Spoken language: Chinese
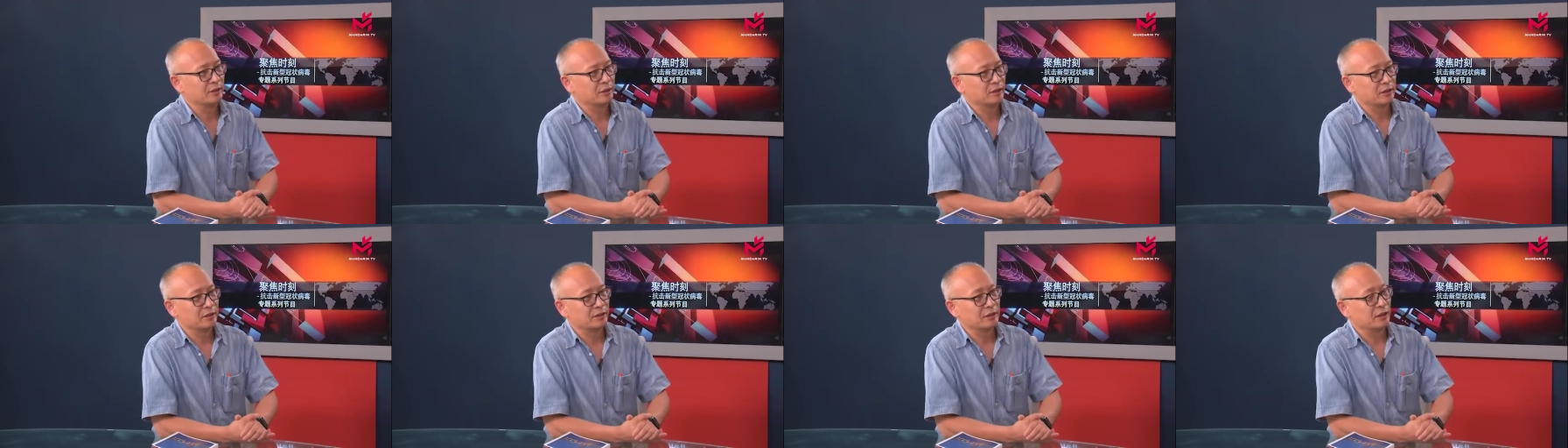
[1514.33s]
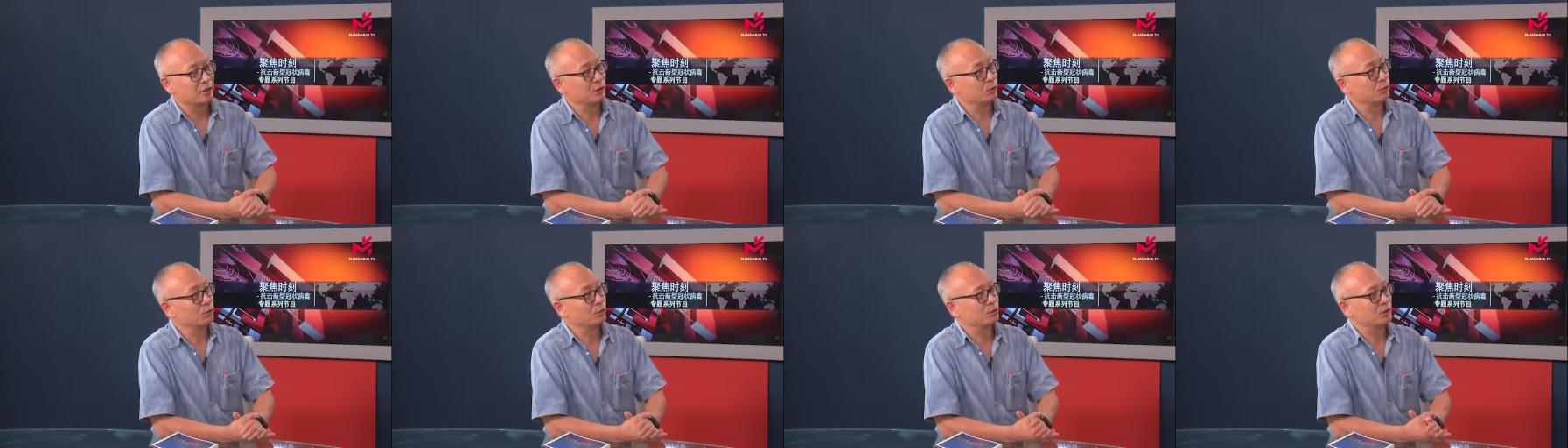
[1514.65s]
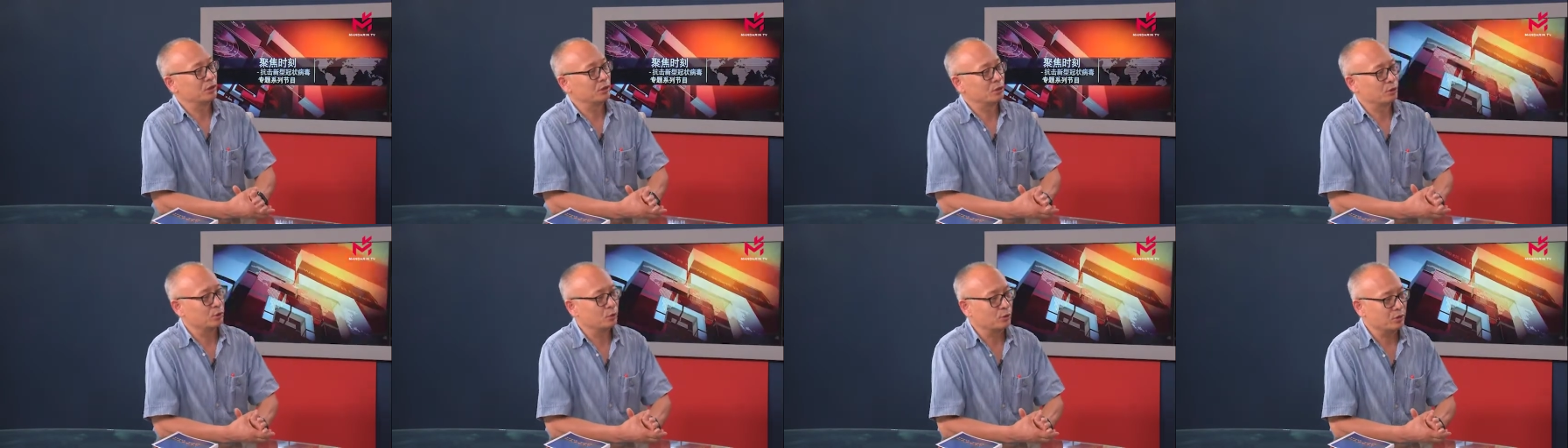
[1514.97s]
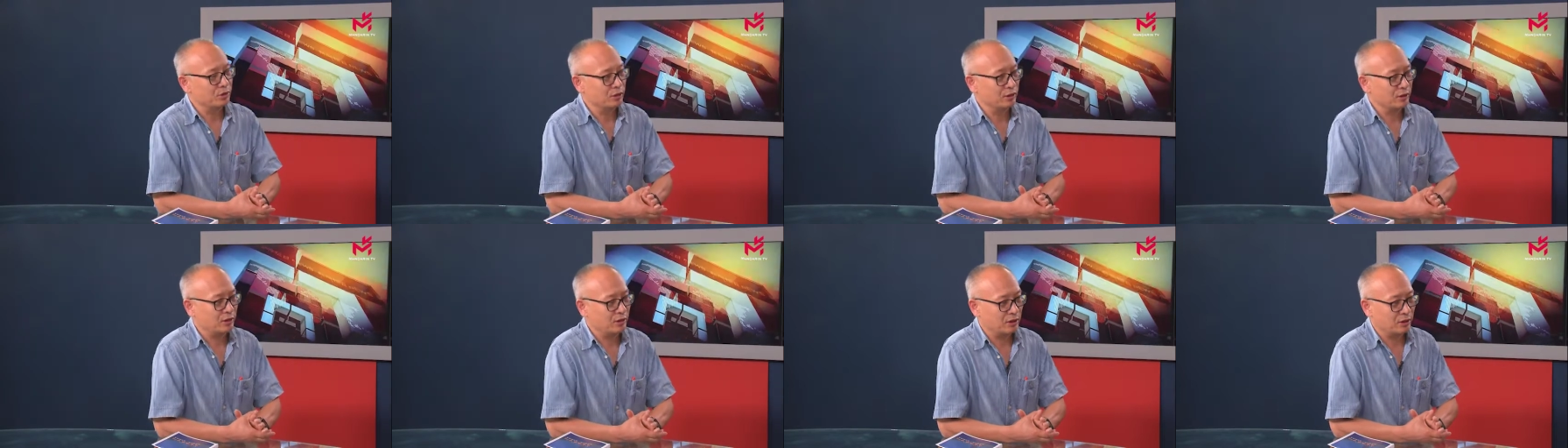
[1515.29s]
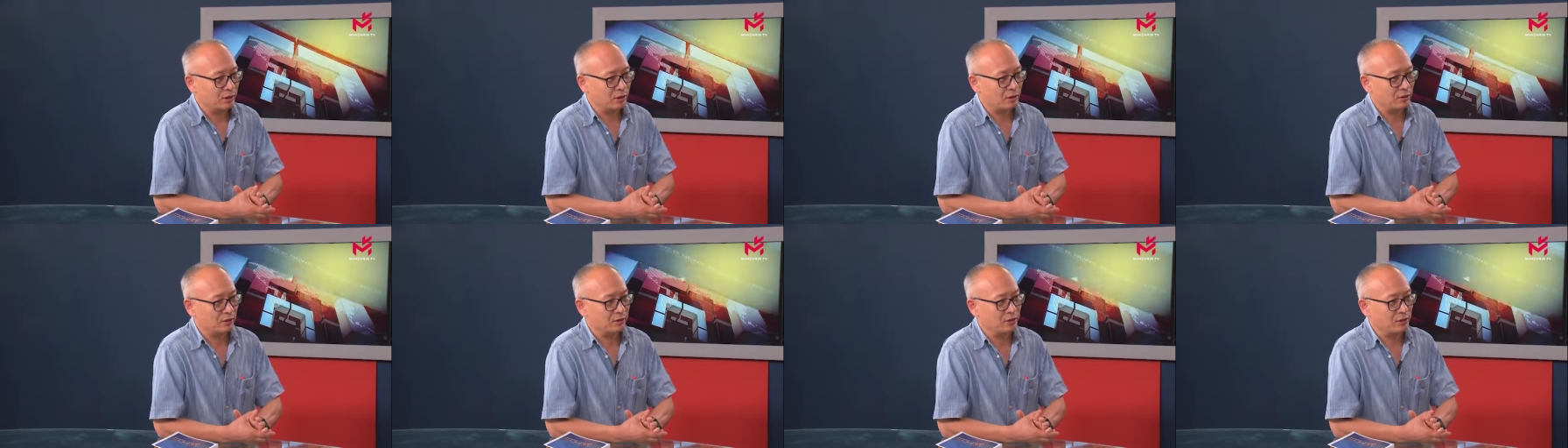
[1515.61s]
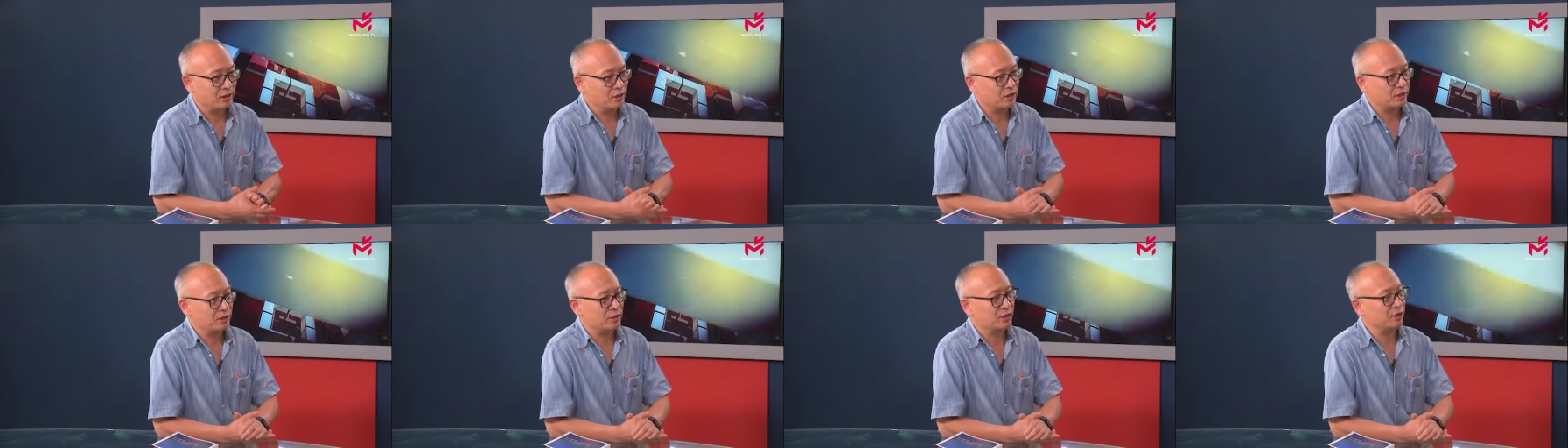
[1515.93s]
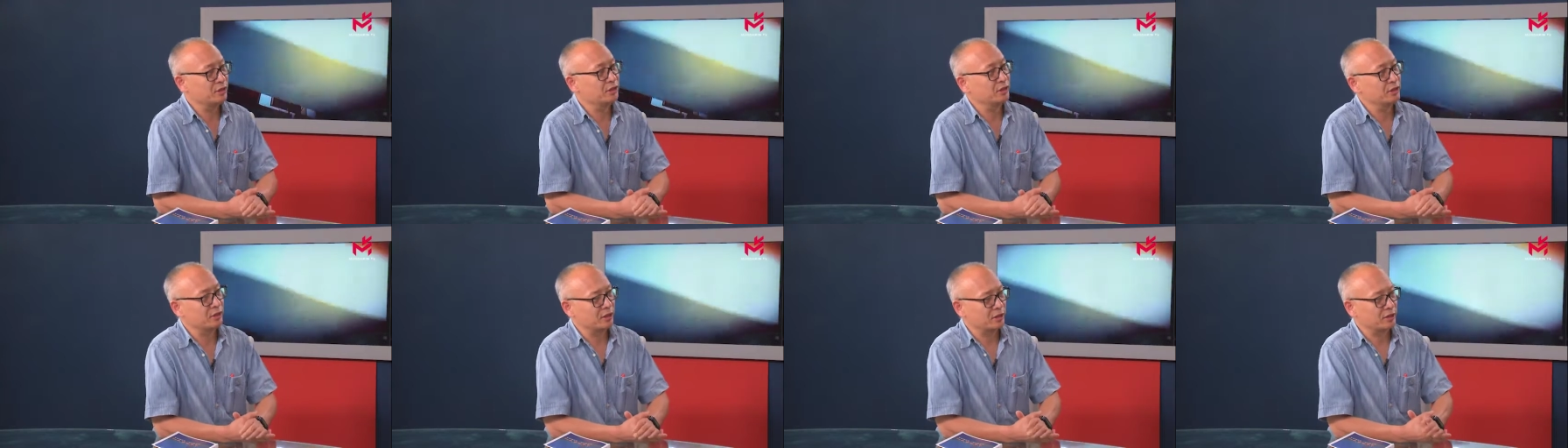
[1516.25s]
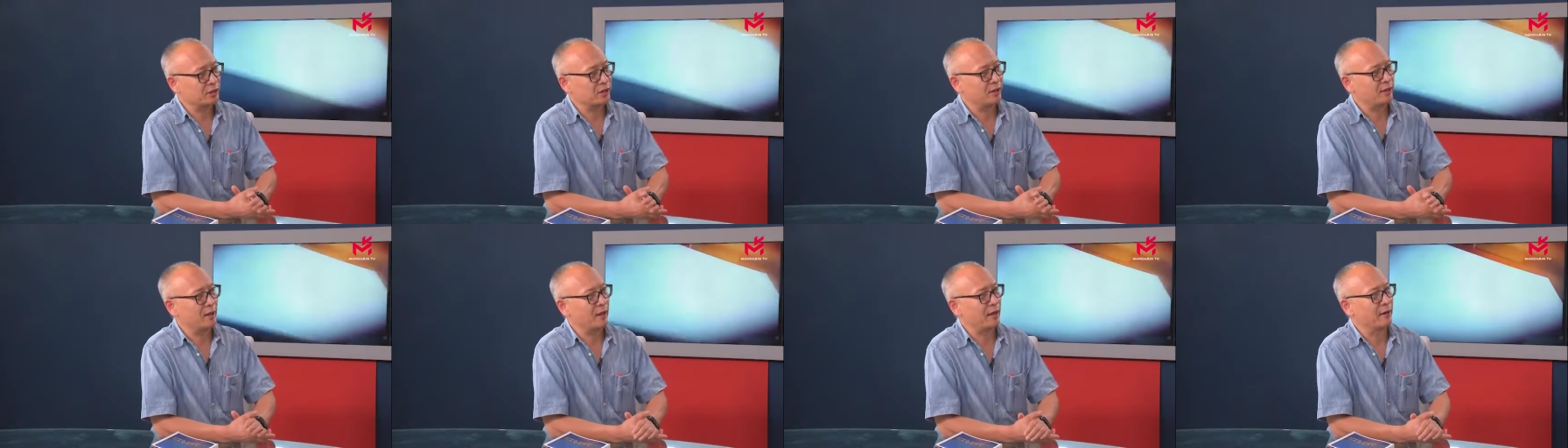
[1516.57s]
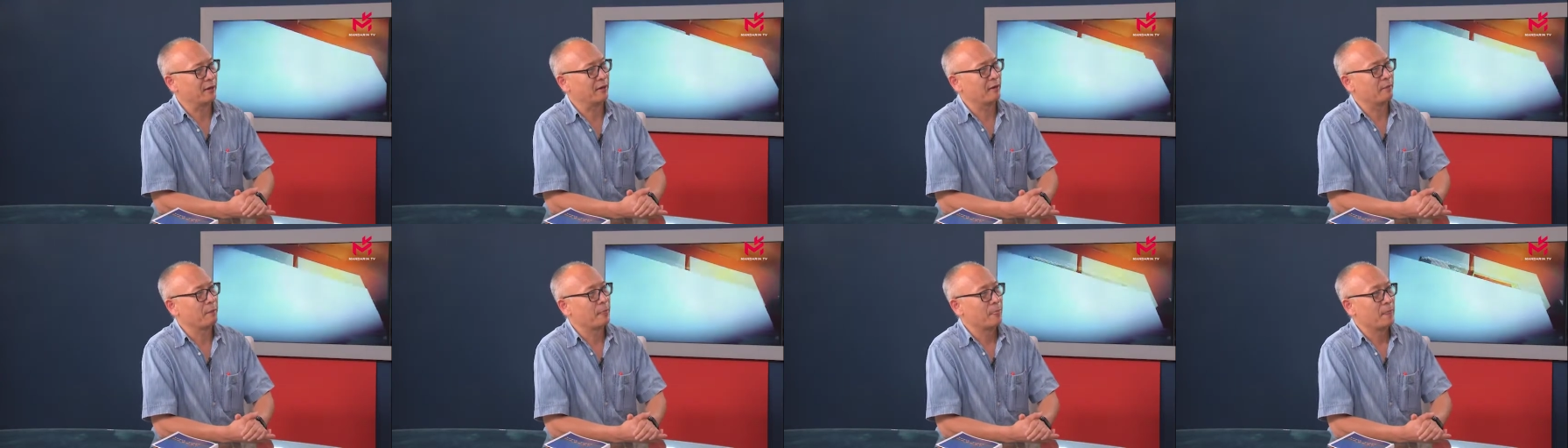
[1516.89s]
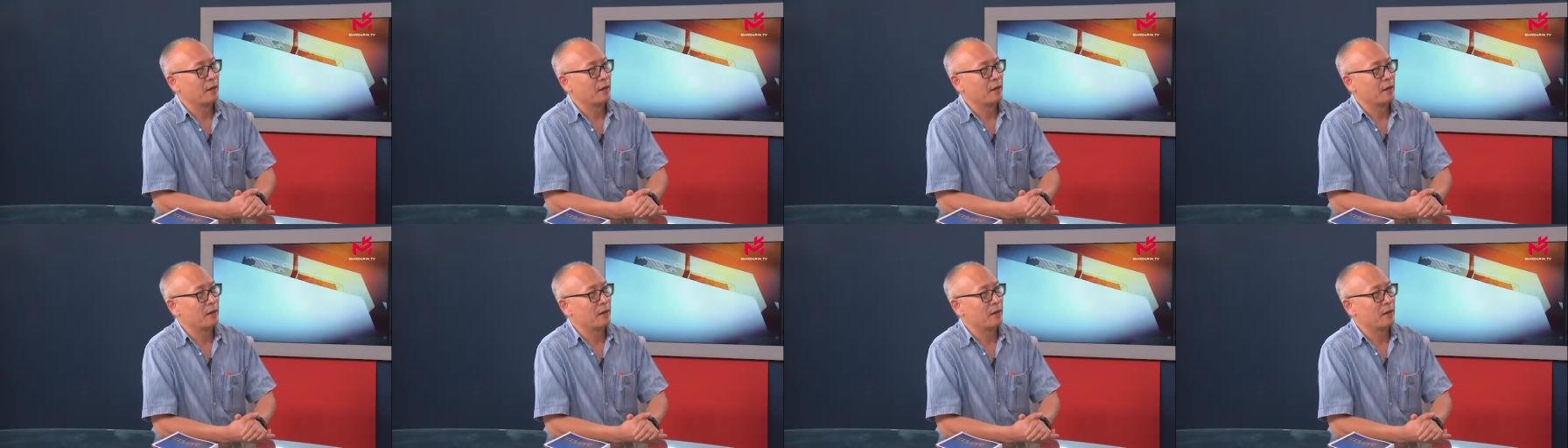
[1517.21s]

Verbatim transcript: 现在都重新提到议事日程上来了。